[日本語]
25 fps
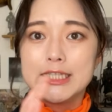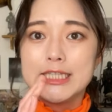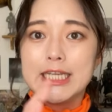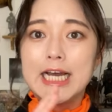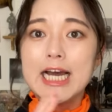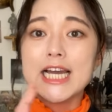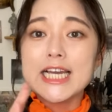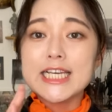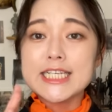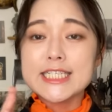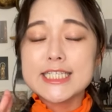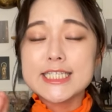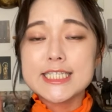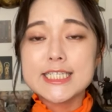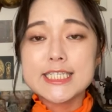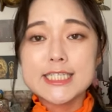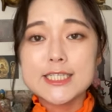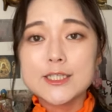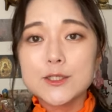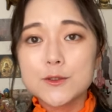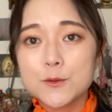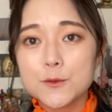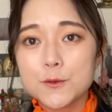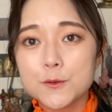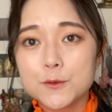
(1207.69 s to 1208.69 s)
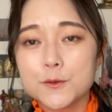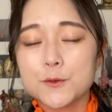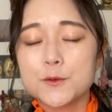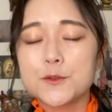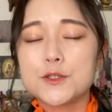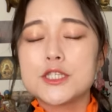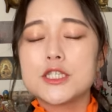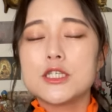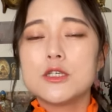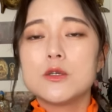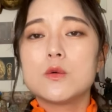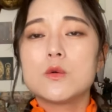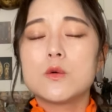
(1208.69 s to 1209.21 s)
大師信仰という
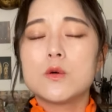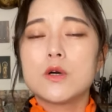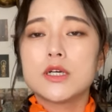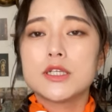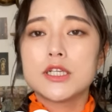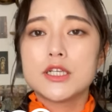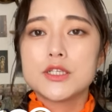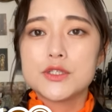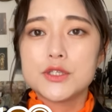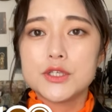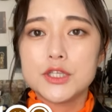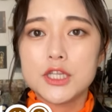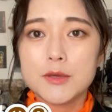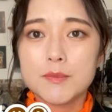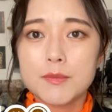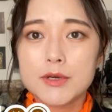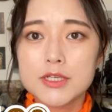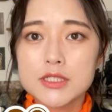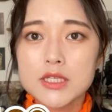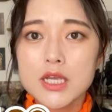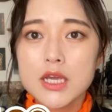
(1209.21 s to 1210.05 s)
信仰が根付いています。